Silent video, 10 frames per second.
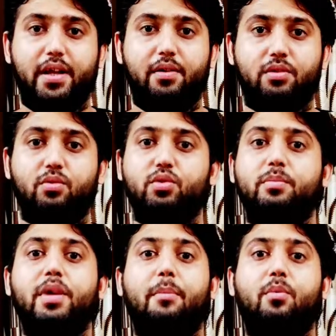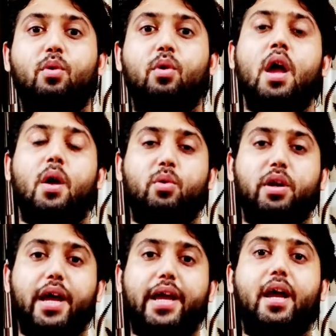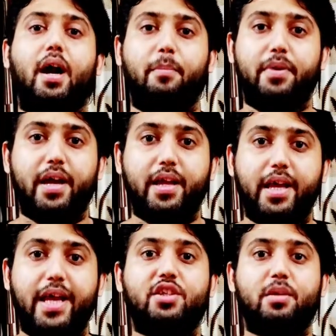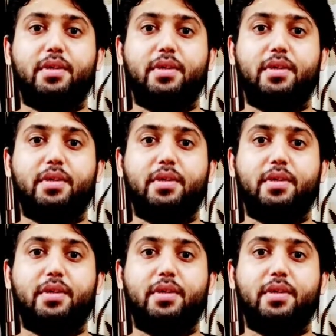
है उसमें आपको उनका एक एक अपना ही एच